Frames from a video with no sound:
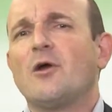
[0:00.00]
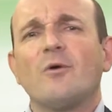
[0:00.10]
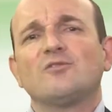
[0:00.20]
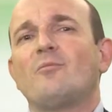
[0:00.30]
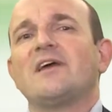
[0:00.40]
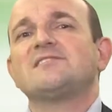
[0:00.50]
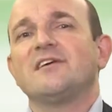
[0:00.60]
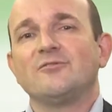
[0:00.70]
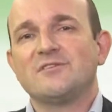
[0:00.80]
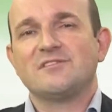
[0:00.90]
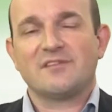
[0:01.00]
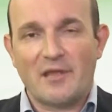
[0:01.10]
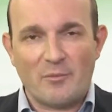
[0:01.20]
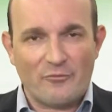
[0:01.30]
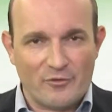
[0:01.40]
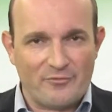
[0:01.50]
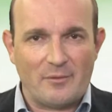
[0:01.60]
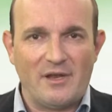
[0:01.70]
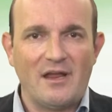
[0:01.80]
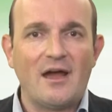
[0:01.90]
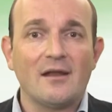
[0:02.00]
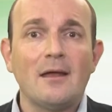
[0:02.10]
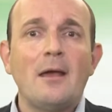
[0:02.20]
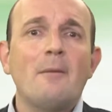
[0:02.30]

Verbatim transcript: quanto mais cedo esse tema for familiar,